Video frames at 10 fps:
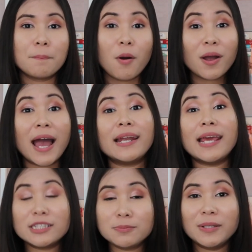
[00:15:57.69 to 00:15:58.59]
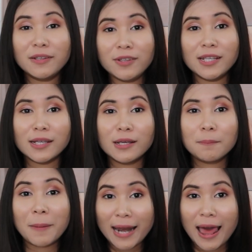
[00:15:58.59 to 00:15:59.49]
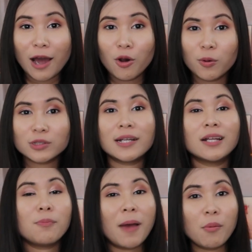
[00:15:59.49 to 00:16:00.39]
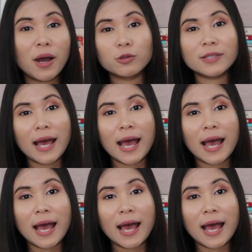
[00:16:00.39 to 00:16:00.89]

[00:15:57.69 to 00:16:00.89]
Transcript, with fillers: ป้องกัน HPV ไปแล้ว เพราะฉะนั้นก็แปลว่าเขาสะ